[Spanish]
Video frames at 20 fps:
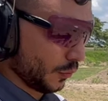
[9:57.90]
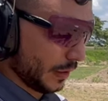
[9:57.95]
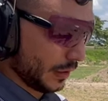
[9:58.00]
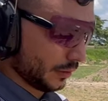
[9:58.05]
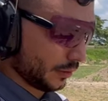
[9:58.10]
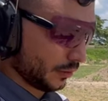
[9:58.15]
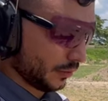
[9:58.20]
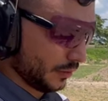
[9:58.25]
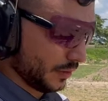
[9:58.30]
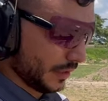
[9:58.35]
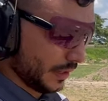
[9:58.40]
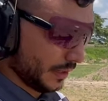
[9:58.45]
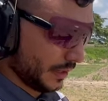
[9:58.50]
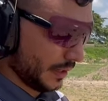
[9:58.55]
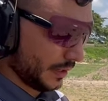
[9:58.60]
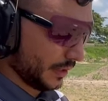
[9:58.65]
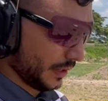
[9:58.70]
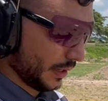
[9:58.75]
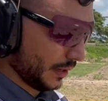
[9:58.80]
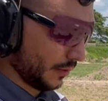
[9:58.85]
cuatro y
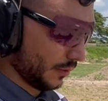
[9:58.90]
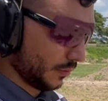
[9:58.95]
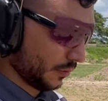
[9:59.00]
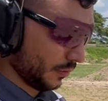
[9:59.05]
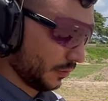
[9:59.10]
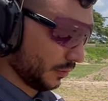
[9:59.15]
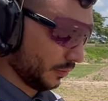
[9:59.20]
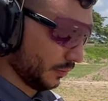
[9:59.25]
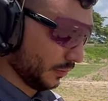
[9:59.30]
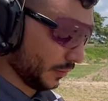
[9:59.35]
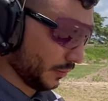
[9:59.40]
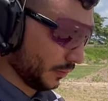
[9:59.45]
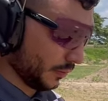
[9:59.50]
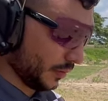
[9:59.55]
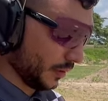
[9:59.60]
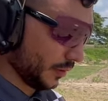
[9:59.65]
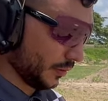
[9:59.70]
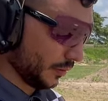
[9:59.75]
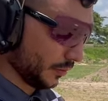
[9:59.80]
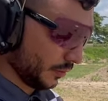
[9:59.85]
aquí tengo, un
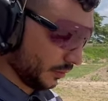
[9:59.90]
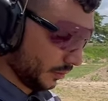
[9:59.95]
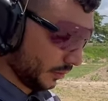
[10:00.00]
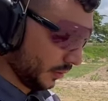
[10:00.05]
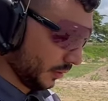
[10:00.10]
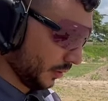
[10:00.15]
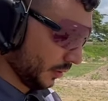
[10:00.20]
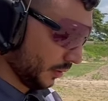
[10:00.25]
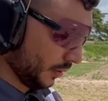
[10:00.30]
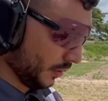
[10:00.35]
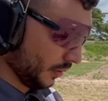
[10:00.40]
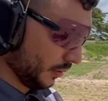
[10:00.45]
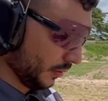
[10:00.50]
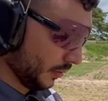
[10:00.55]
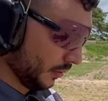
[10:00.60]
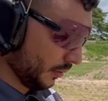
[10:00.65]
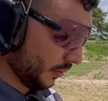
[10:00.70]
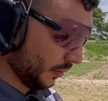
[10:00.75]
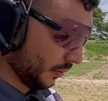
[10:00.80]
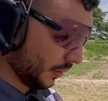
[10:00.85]

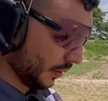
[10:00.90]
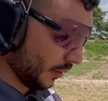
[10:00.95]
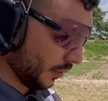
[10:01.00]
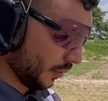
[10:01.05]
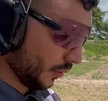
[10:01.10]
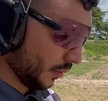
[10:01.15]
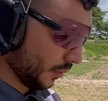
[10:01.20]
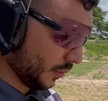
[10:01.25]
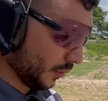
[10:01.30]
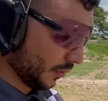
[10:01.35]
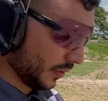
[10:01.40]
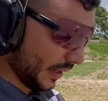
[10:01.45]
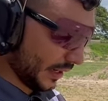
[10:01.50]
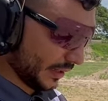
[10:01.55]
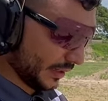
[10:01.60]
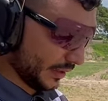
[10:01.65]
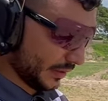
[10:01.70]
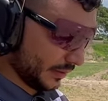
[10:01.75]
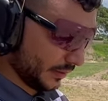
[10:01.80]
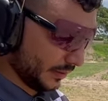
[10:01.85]
tengo como
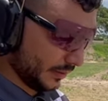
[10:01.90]
tres.